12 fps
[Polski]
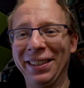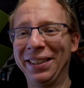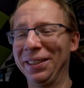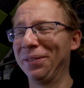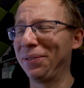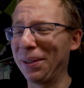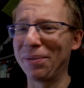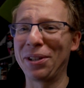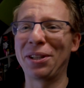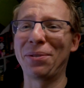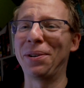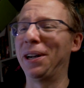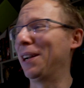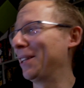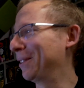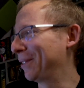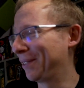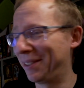No wiem, że złe, ale,
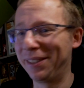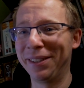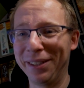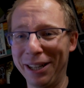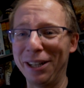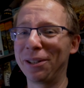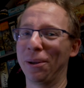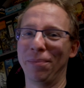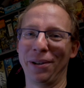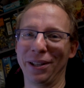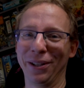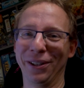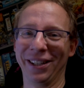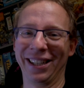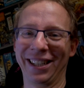no, ale dobre, no.